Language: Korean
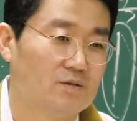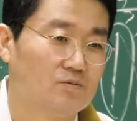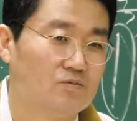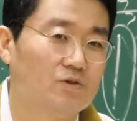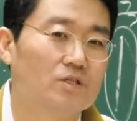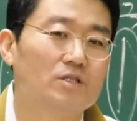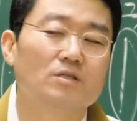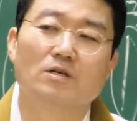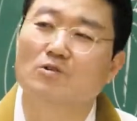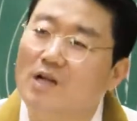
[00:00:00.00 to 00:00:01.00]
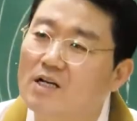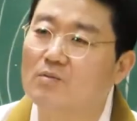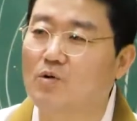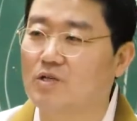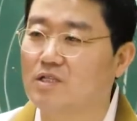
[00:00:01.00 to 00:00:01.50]
무엇이 영원한
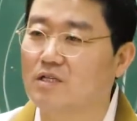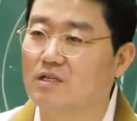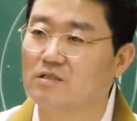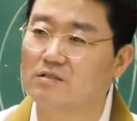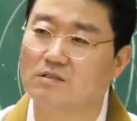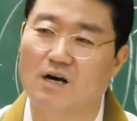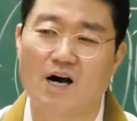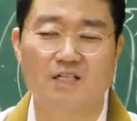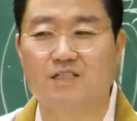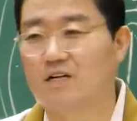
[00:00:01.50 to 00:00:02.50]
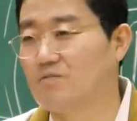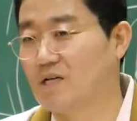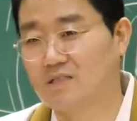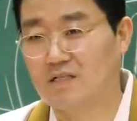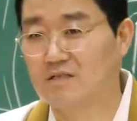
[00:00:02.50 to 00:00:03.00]
행복인지에 대해서는 아는 사람
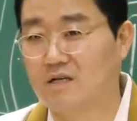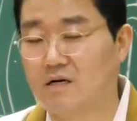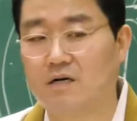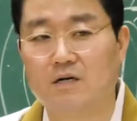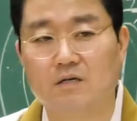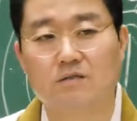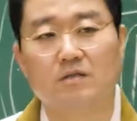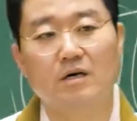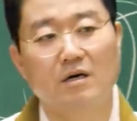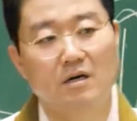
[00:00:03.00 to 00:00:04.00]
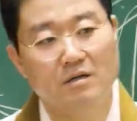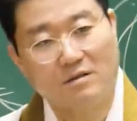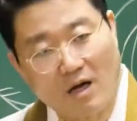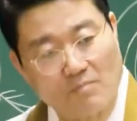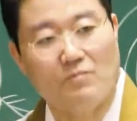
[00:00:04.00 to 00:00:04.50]
많지 않더라. 근데
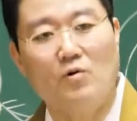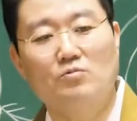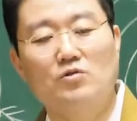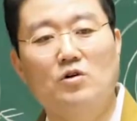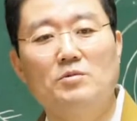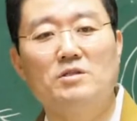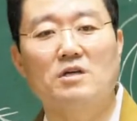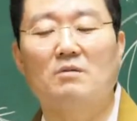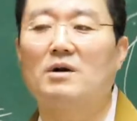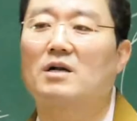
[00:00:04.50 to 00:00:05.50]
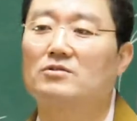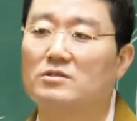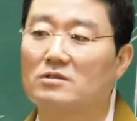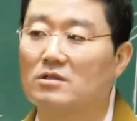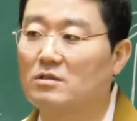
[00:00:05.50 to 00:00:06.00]
딱 원불교 믿는 사람 말할 수
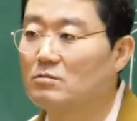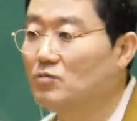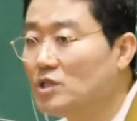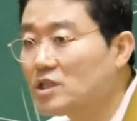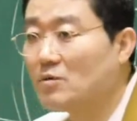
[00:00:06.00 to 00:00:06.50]
있는 거예요. 무엇이